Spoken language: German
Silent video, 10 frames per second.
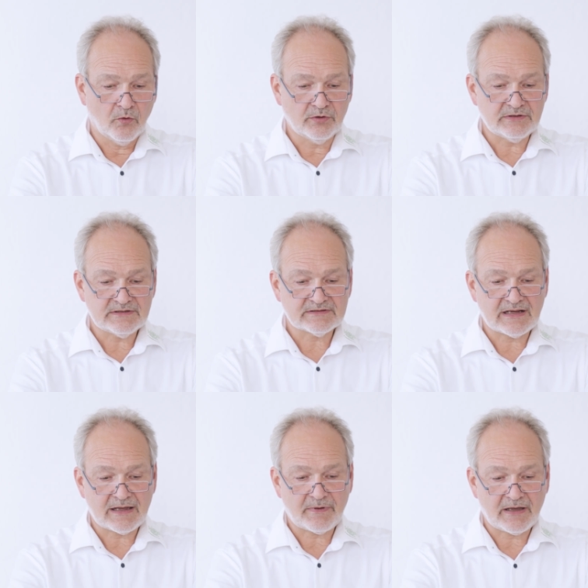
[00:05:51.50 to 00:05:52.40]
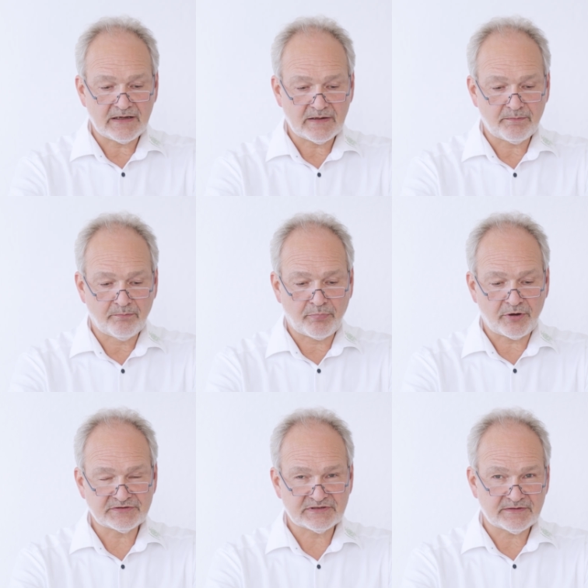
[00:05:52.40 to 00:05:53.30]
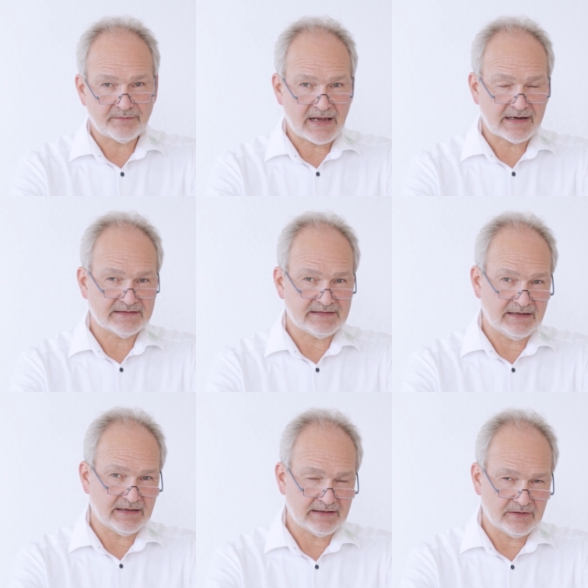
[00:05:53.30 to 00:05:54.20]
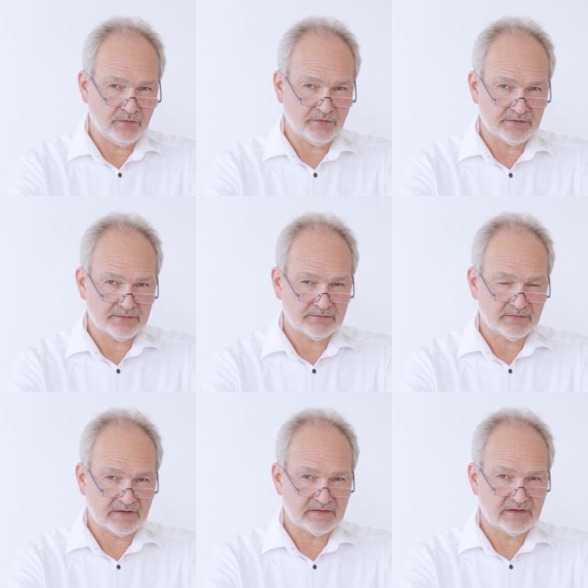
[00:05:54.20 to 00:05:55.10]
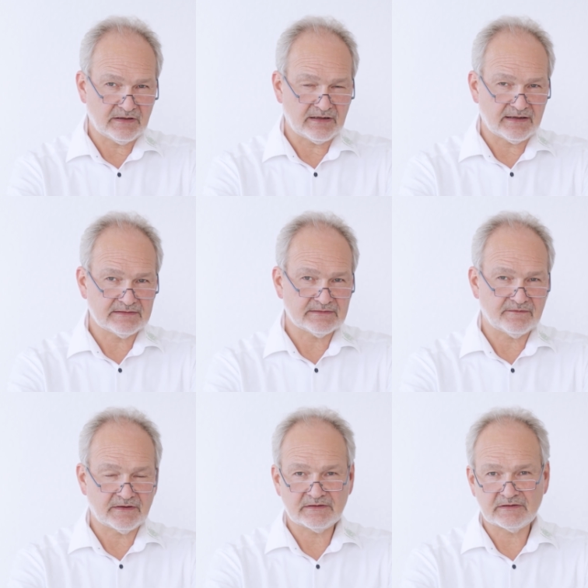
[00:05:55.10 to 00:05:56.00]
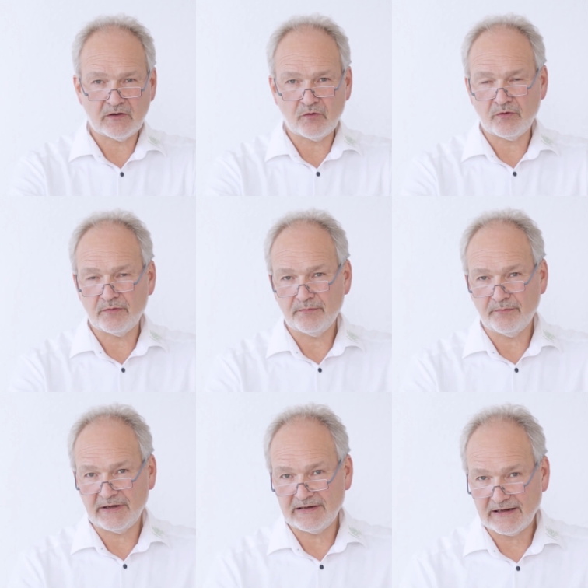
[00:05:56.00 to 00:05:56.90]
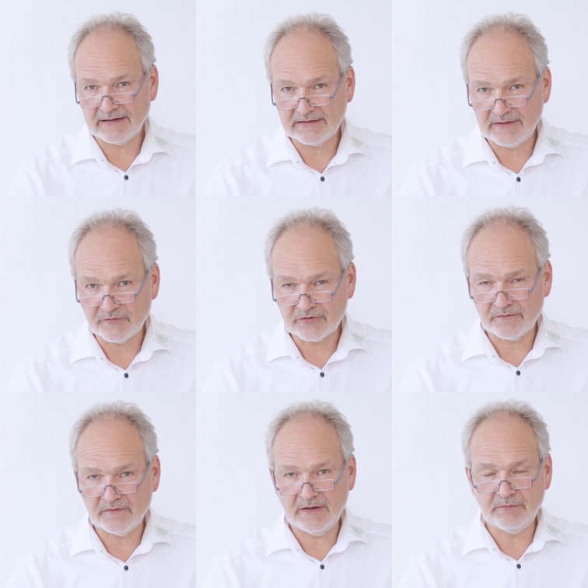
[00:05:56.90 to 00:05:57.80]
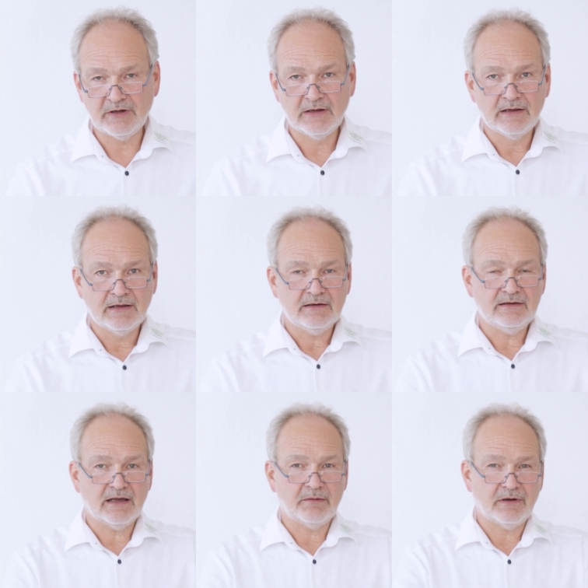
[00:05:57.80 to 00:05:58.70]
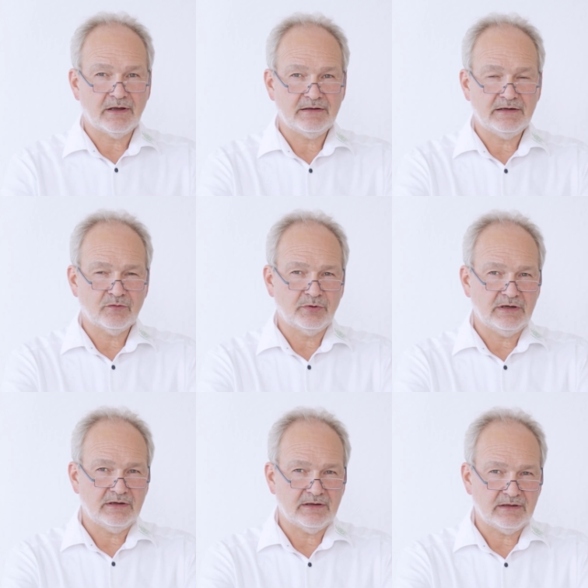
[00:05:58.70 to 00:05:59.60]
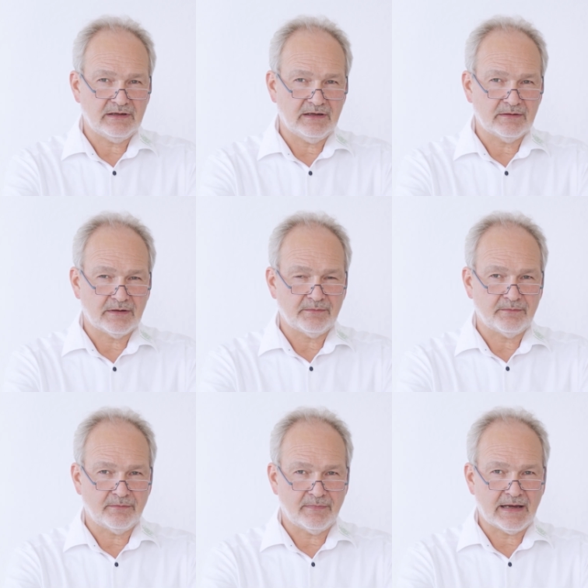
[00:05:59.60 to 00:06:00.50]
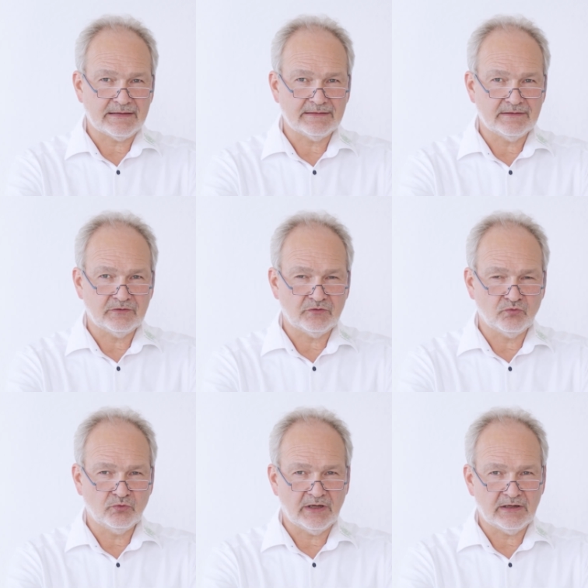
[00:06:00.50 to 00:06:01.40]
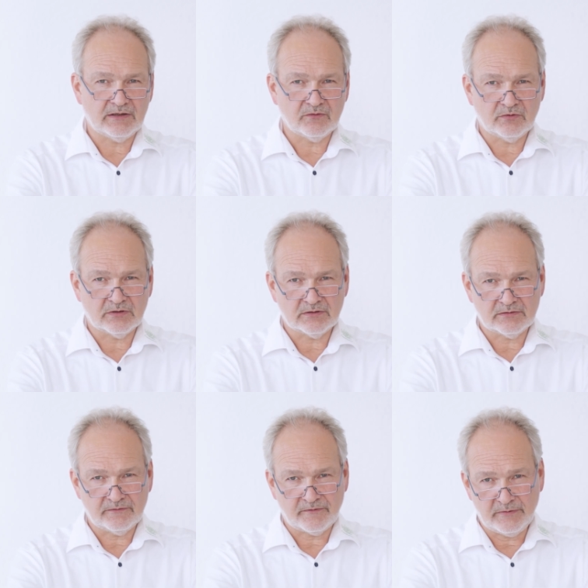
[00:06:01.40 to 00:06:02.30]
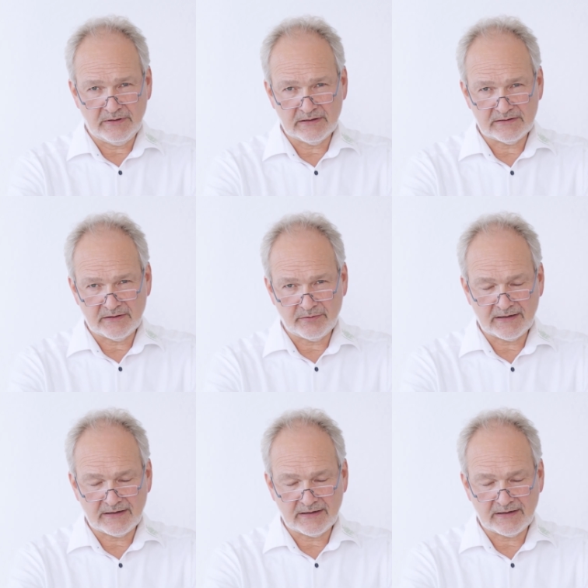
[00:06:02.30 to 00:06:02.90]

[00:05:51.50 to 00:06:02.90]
Und es gab eine Post-Marketing-Analyse. Das ist ja das, was es auch bei den anderen Impfstoffen gibt die aber nicht unbedingt jeder Mann zugänglich oder vom Inhalt her